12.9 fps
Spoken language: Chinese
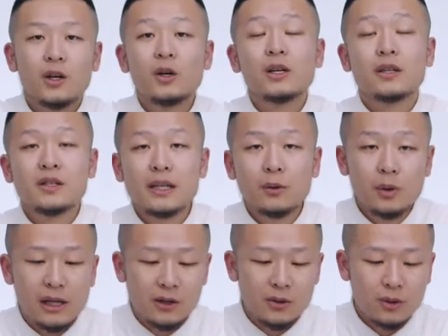因为可能相
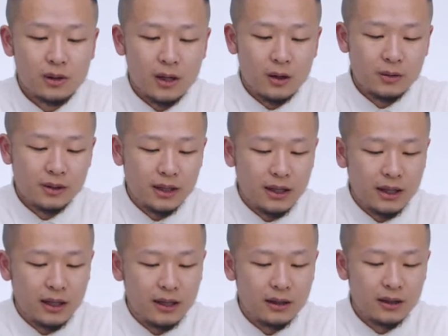对来说，了
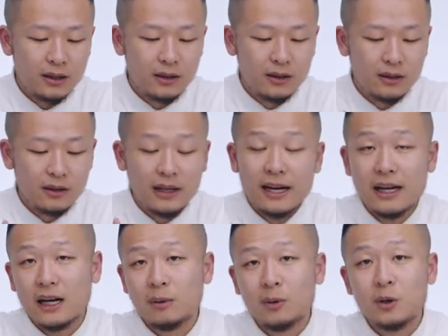解呃徕
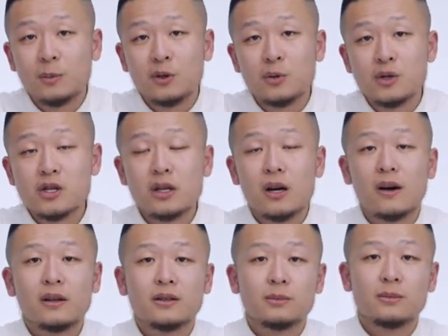卡的朋友们就会知道，啊，什